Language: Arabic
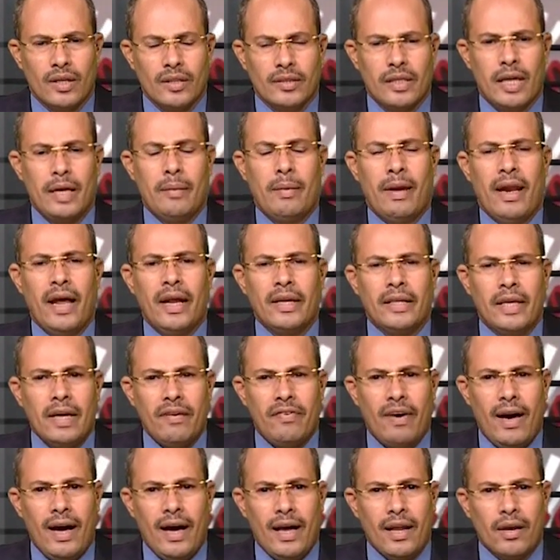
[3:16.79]
طيب الان
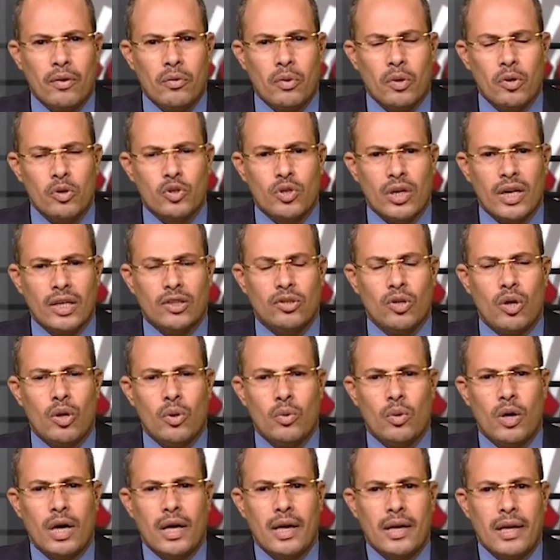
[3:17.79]
كيف حال اسرته
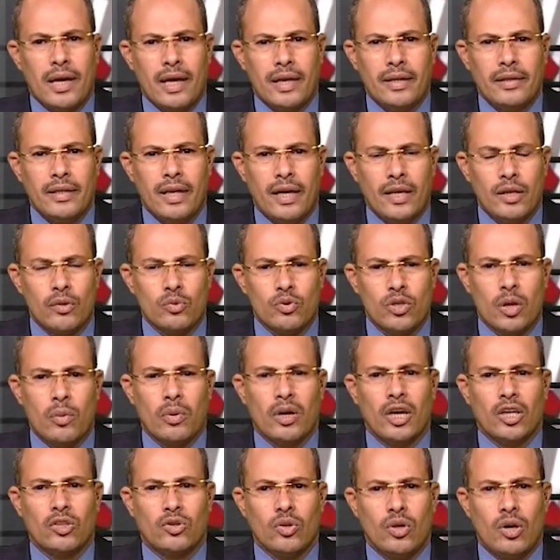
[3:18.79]
والان يعني
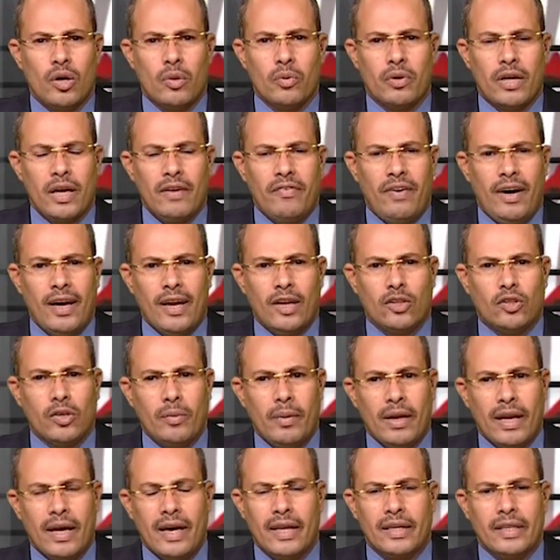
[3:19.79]
وزوجته وكيف
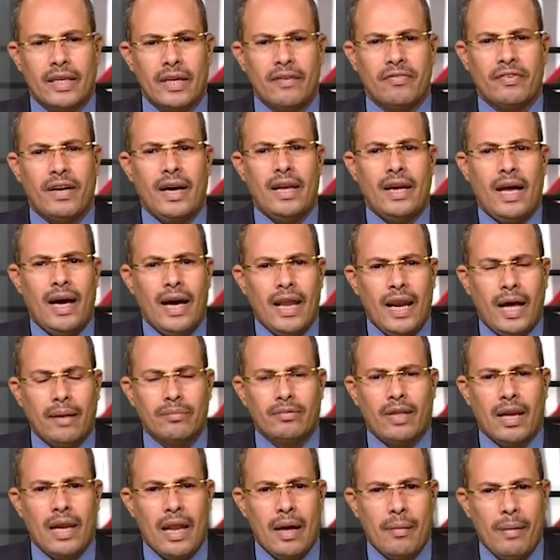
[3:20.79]
حالتهم الان كيف كان حال
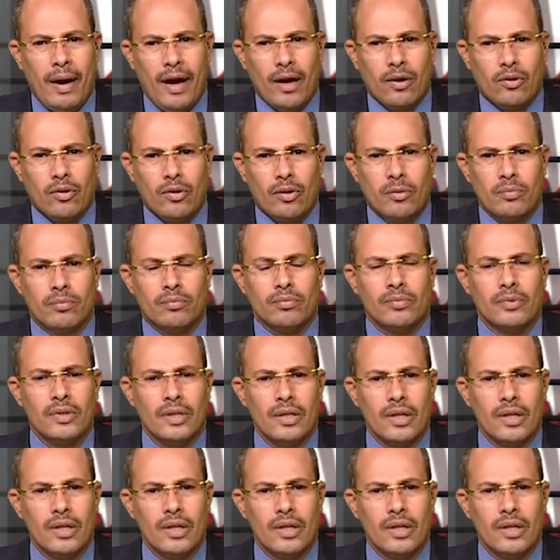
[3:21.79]
عبد الله معكم